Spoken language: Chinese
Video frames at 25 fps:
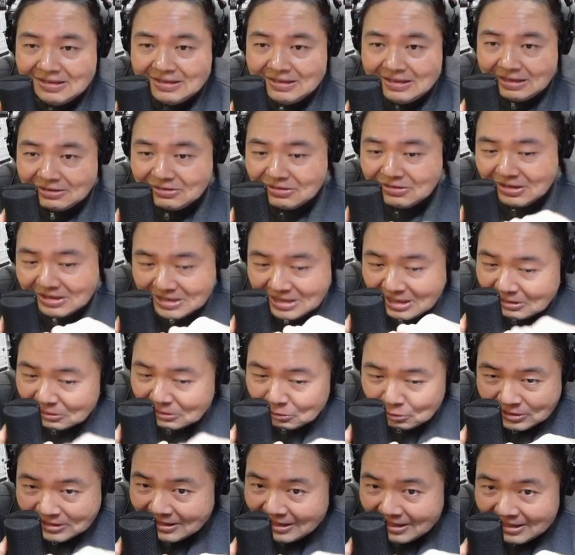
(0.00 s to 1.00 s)
他就
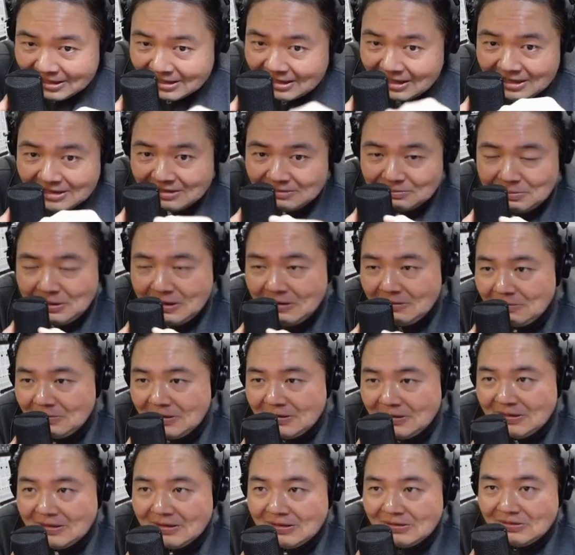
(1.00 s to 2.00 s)
轮胎卡到旁
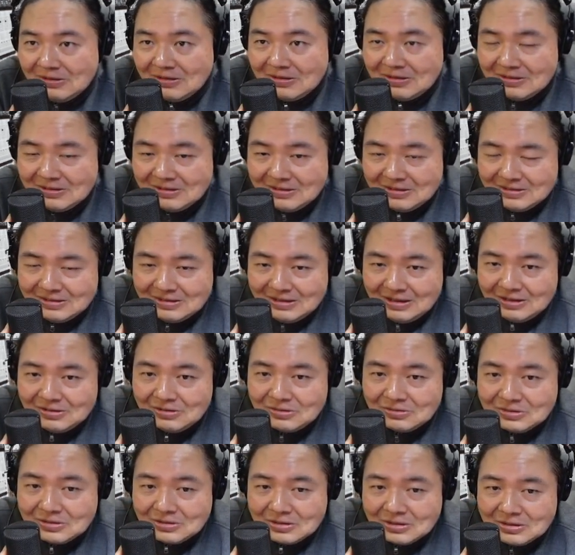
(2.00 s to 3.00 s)
边，对，还
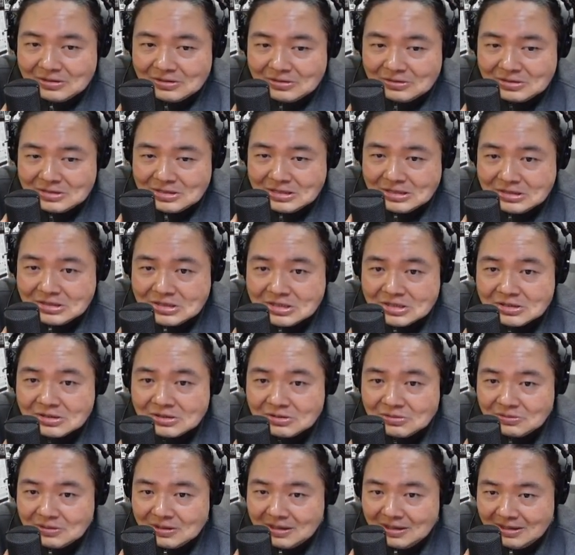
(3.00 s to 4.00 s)
有那个警
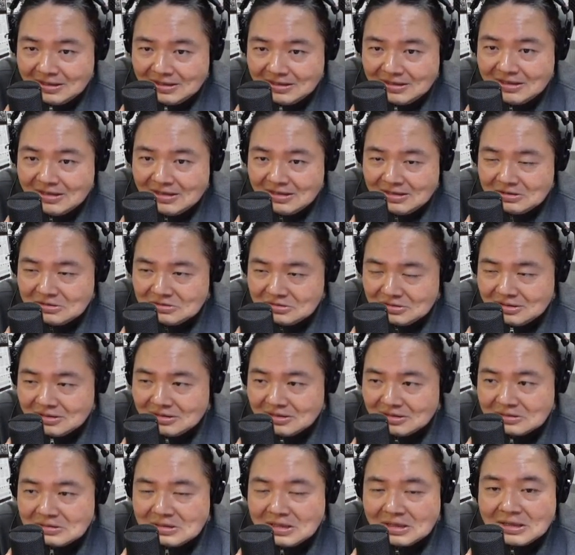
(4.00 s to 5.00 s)
车过来。所以
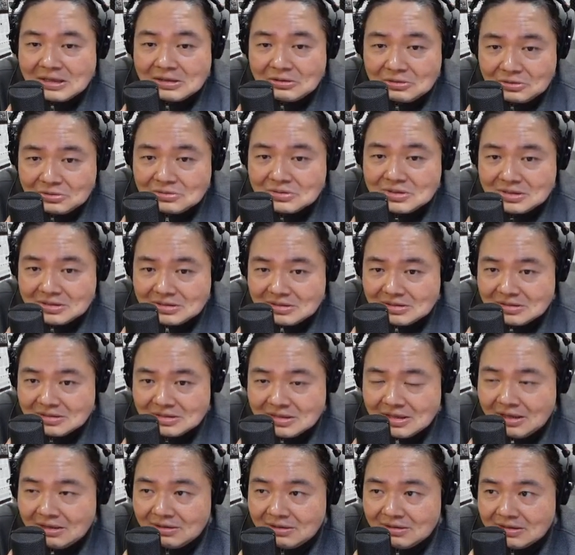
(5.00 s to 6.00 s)
那个路其实
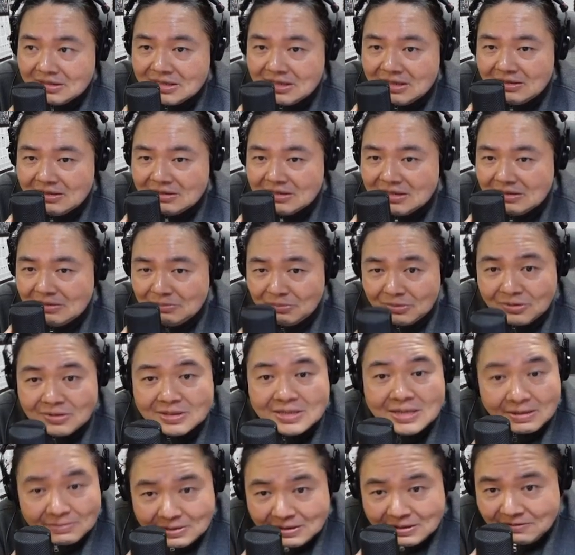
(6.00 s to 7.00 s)
是要很小心，不过
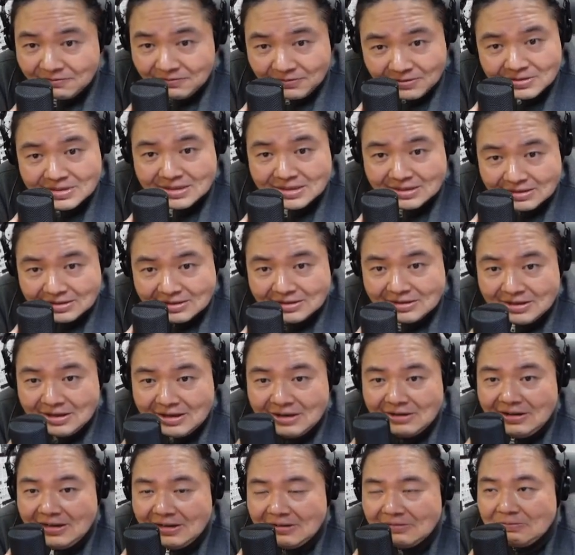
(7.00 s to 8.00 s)
上面的风景很
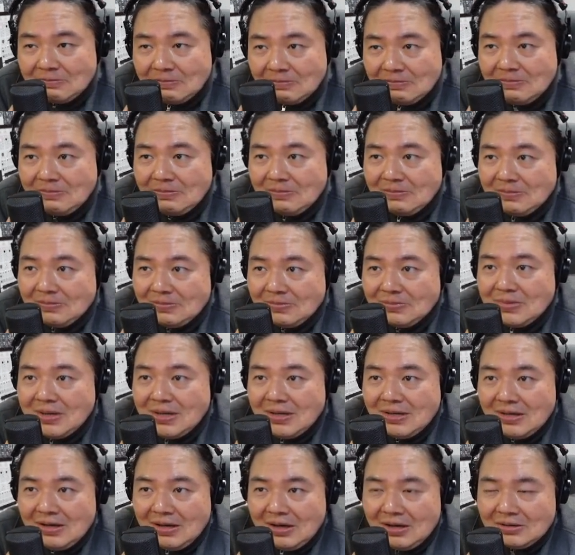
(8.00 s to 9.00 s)
好啊，嗯，
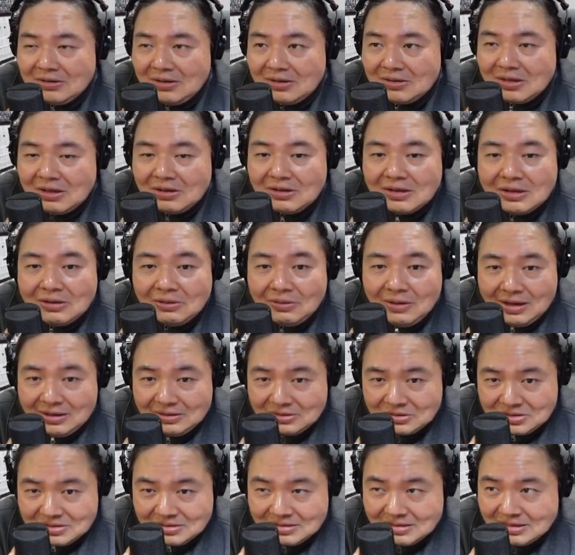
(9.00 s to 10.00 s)
好像到另外一
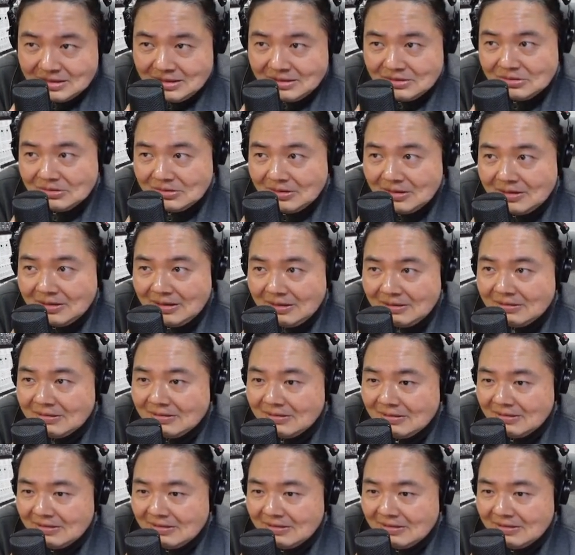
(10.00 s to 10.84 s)
个世界去了。好，